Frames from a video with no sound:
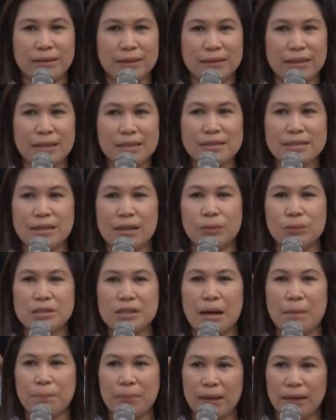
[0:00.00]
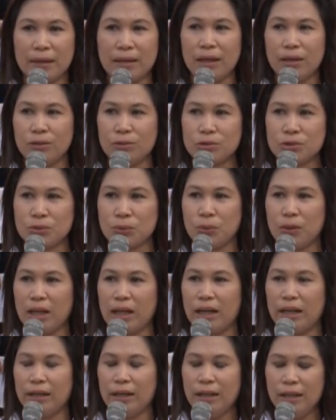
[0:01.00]
pagdating sa usapang
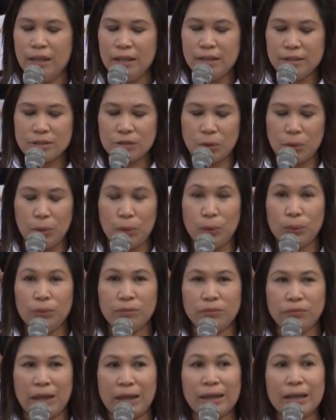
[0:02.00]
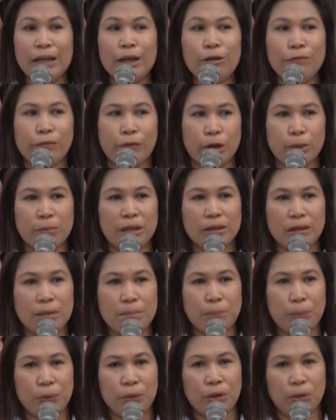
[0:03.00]
kalusugan. So, very
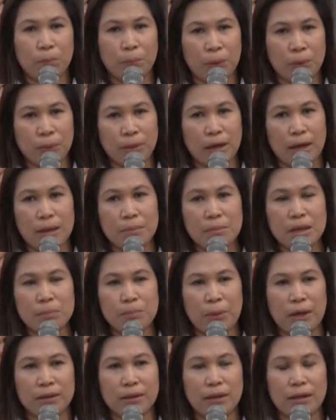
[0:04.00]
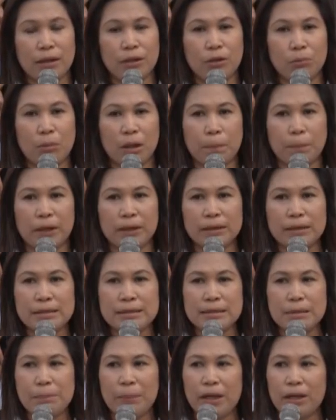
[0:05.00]
informative po yung program at pwede kayong
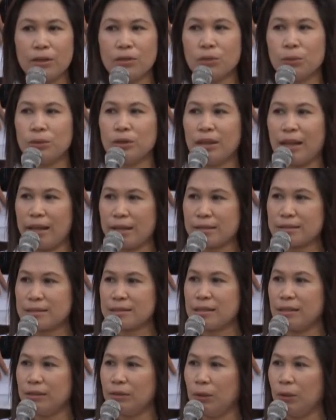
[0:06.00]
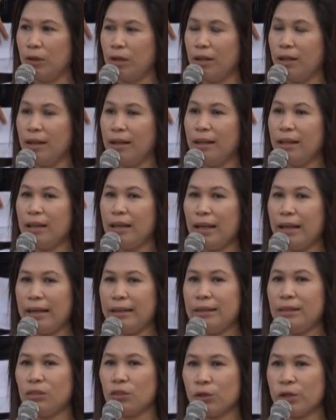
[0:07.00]
mag-participate through text. Ano ho.
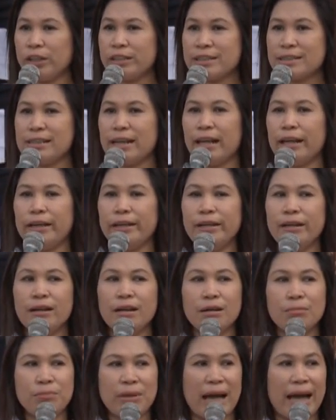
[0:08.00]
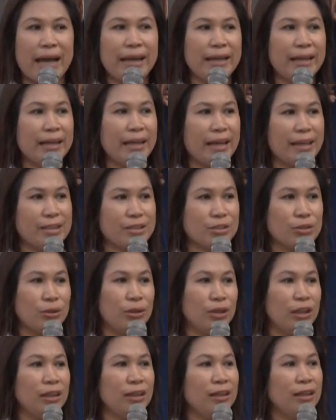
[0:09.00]
And Thursday, biyahing
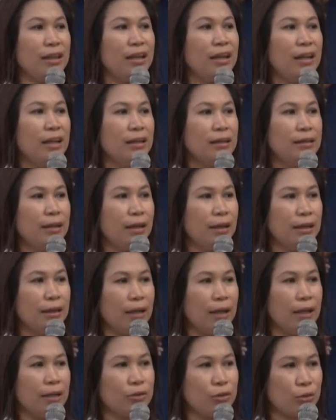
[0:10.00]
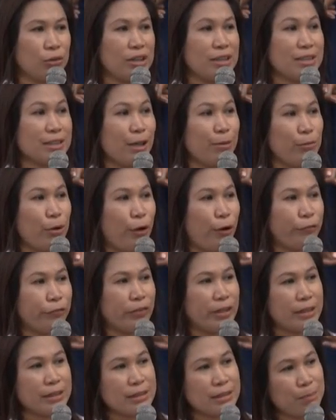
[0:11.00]
Quezon, ng uh, ah, Tourism
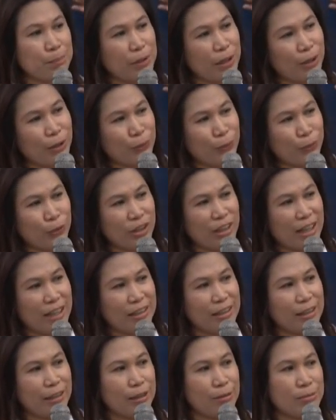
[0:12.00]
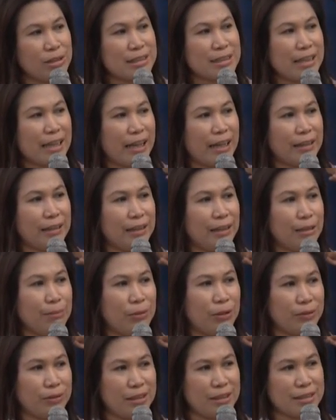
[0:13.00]
Office na pinangungunahan ni na Miss Kelly
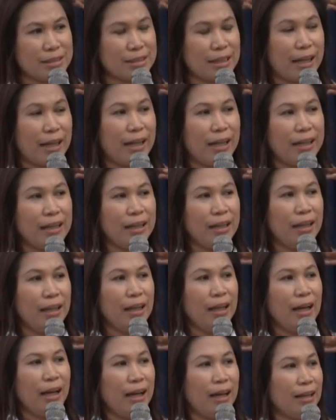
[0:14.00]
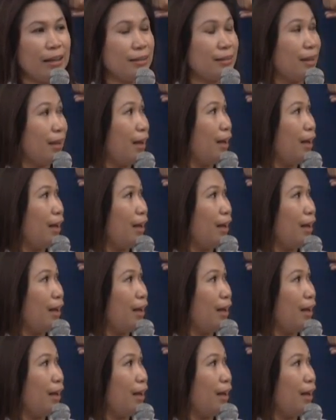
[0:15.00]
Bautista at